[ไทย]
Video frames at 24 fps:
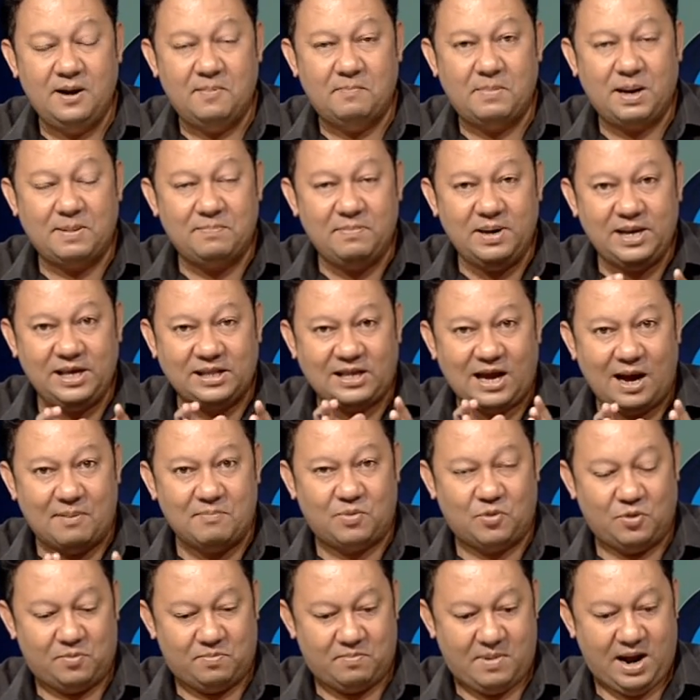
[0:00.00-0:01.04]
มันไม่ได้
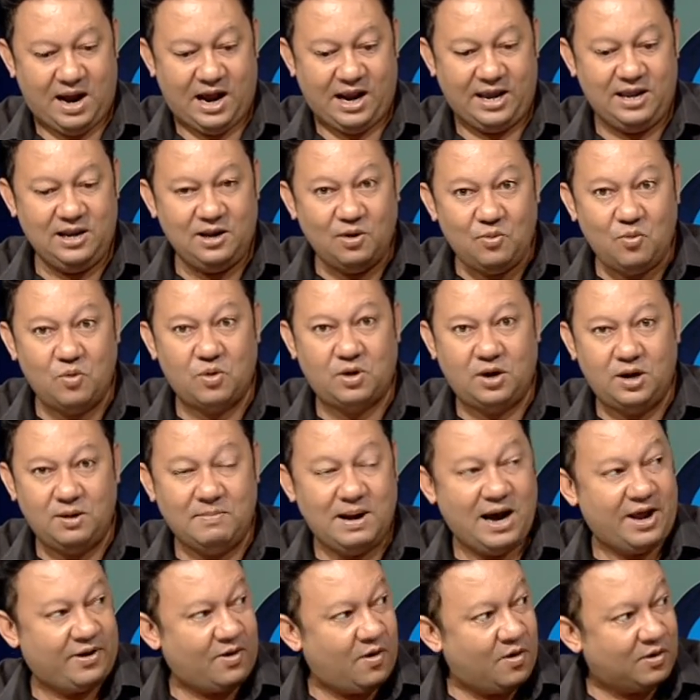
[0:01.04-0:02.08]
ทำกฎหมายลูกขึ้น
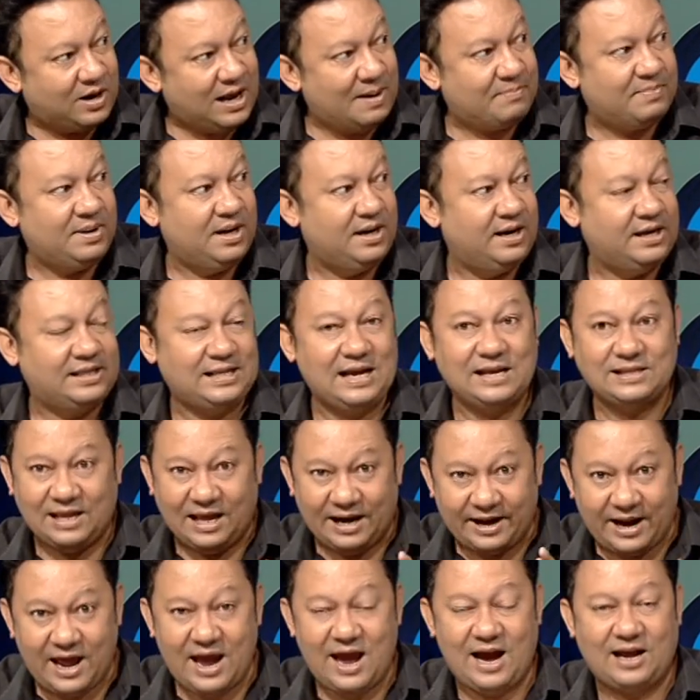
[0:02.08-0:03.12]
มารองรับเลยตั้งแต่
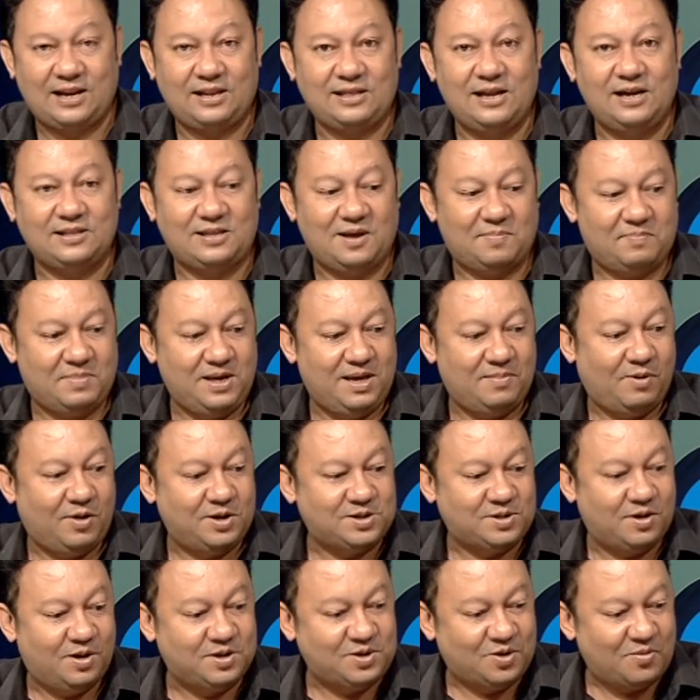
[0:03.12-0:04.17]
แรกตั้งแต่ปีพ
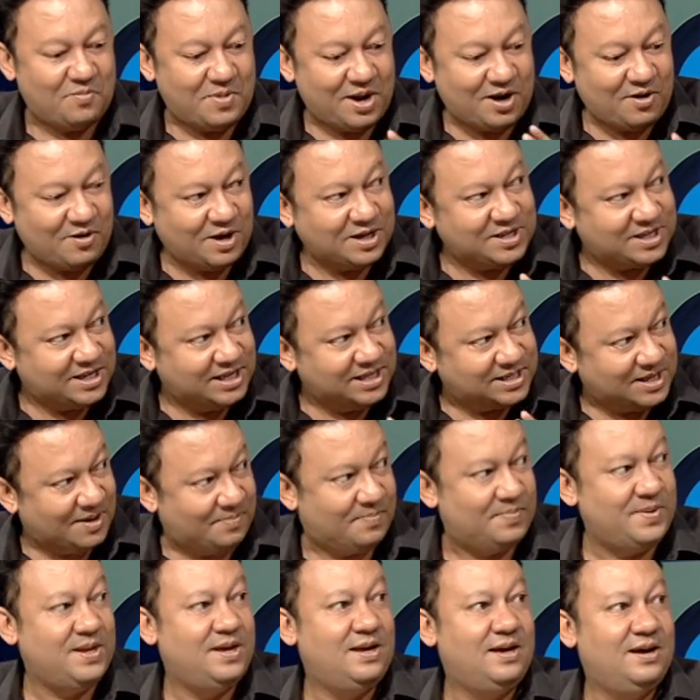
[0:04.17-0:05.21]
ศ
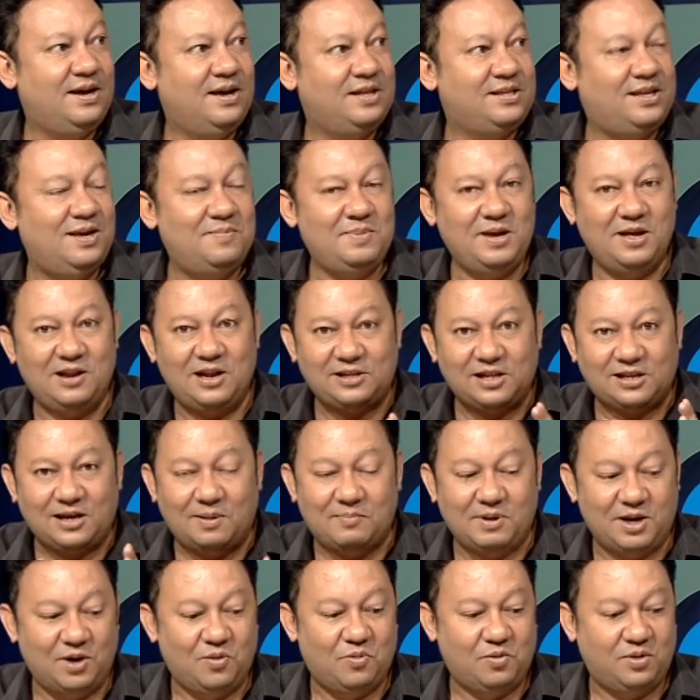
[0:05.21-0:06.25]
2540ที่มีรัฐธร
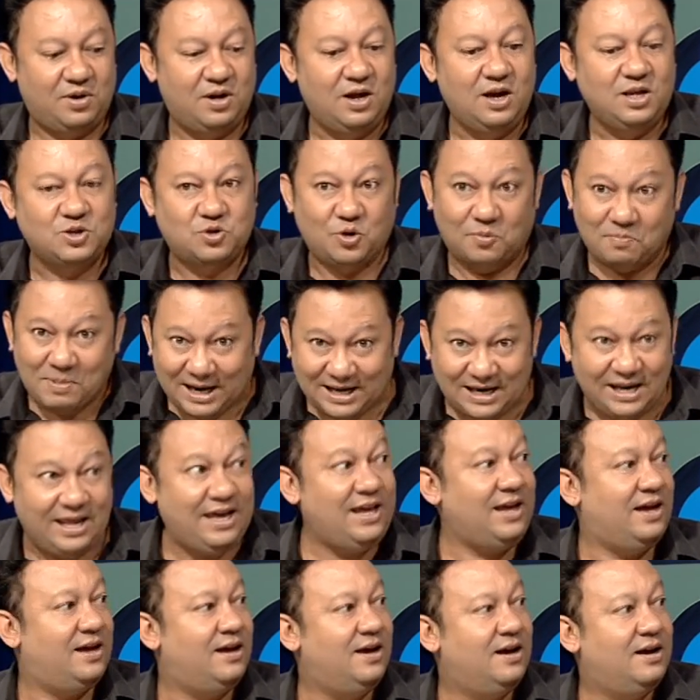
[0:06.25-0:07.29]
รมนูญ จนบัด
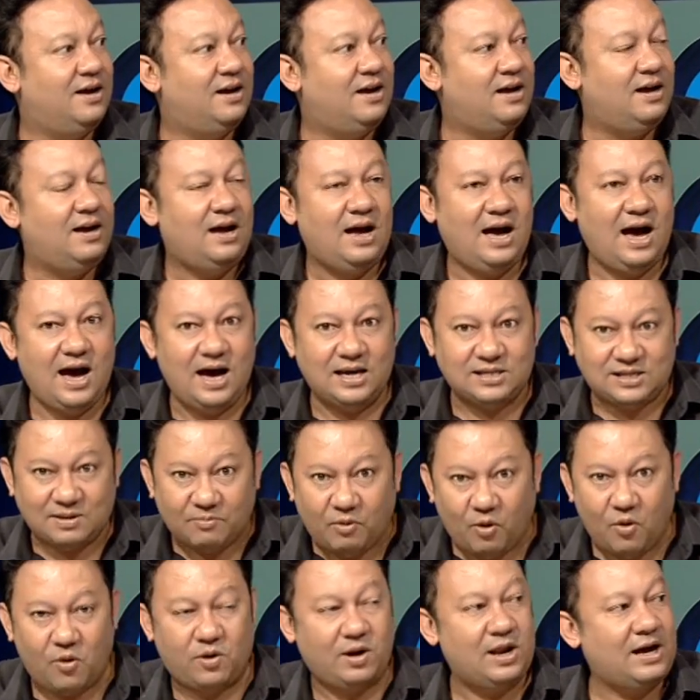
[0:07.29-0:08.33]
นี้อ
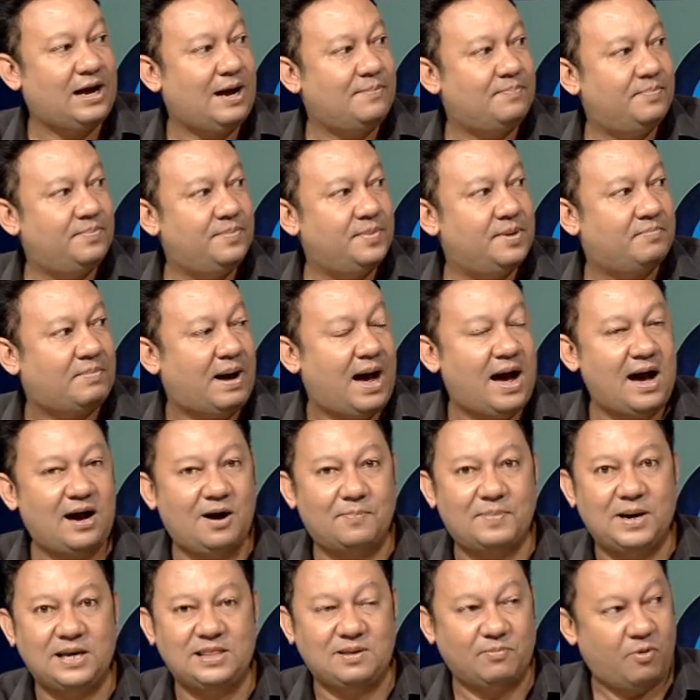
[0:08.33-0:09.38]
56แล้วครับปลา
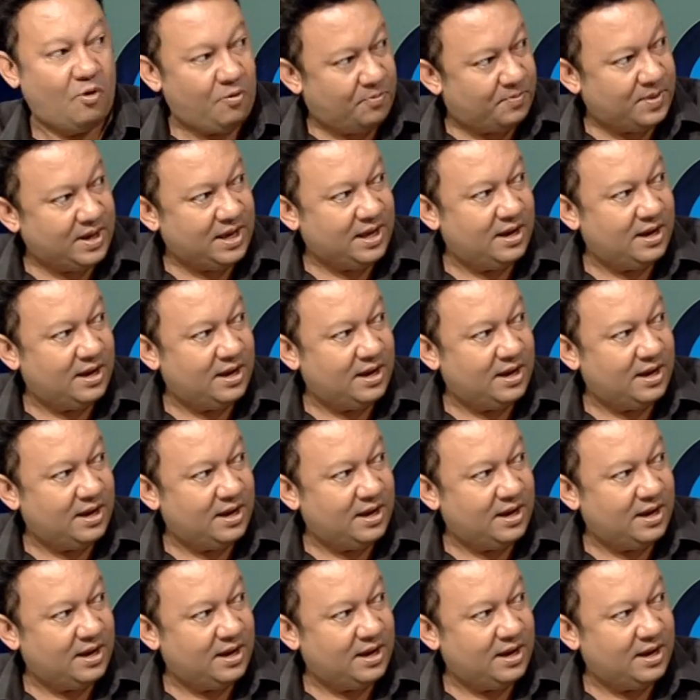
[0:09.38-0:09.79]
เข้าไป 16 ปี